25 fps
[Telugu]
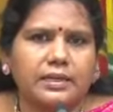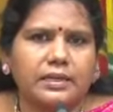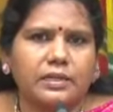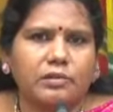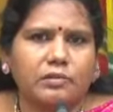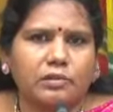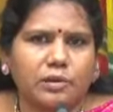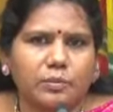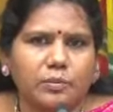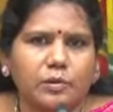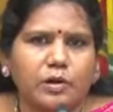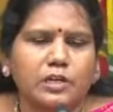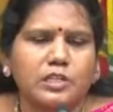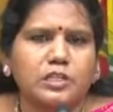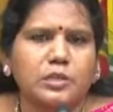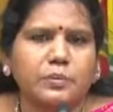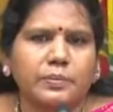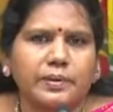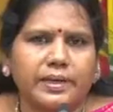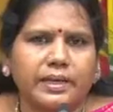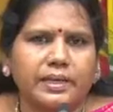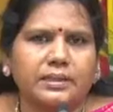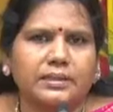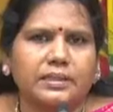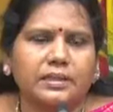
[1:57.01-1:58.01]
అనేది ఒక
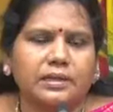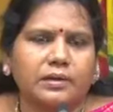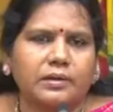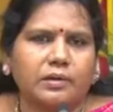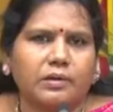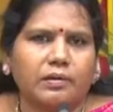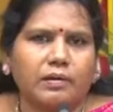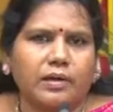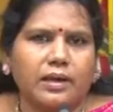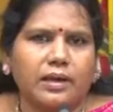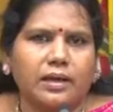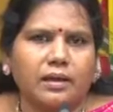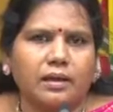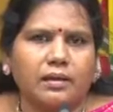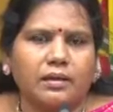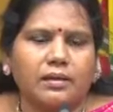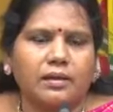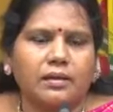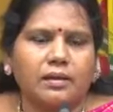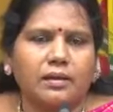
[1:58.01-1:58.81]
మోసపు యాత్ర అనుకోవాలా